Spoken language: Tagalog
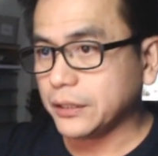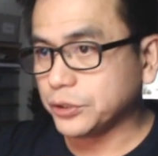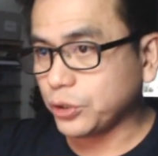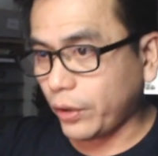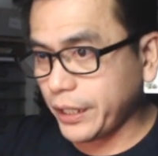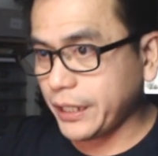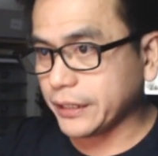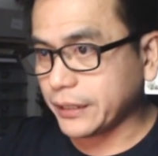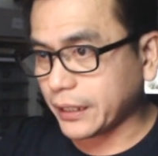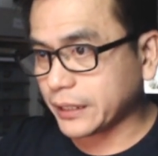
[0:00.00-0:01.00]

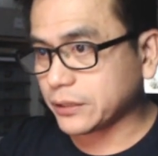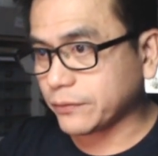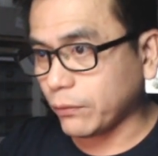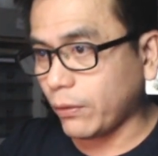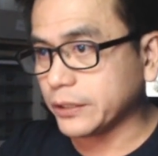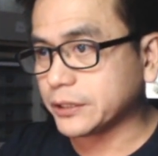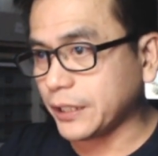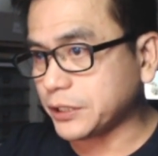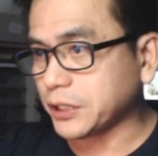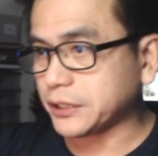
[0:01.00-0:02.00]
joining the rest of the world's
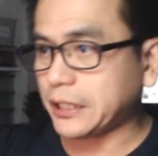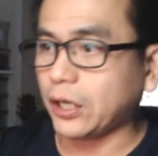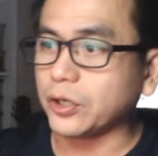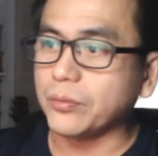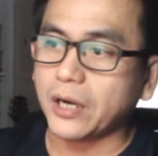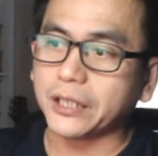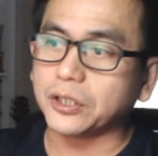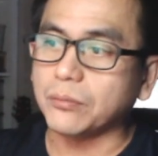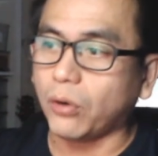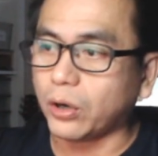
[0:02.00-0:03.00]
riches in
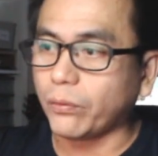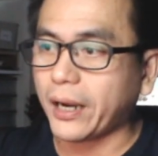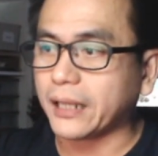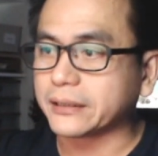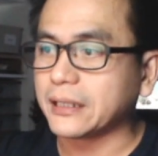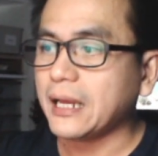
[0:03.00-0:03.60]
accumulating more wealth